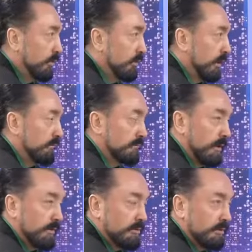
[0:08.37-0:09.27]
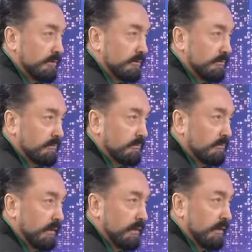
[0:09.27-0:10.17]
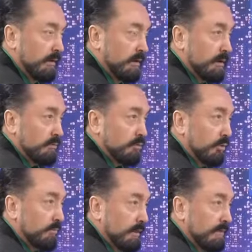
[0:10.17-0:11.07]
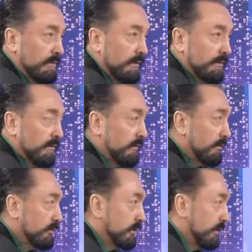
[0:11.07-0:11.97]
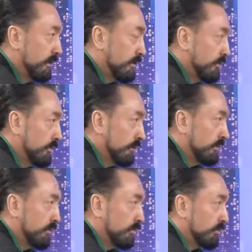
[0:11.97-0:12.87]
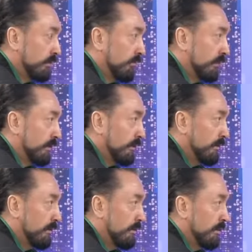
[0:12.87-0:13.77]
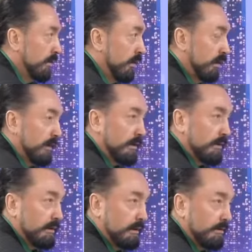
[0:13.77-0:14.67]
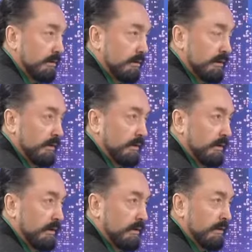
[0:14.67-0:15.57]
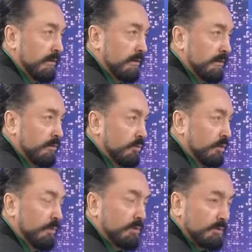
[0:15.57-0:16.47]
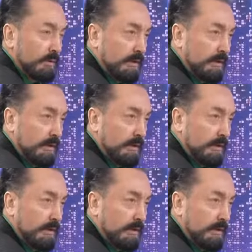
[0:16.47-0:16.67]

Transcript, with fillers: muhkem, açık. Yani zombi insanlar var. Dışarıda yaşıyor zannediyorsun ama hakikaten e, robot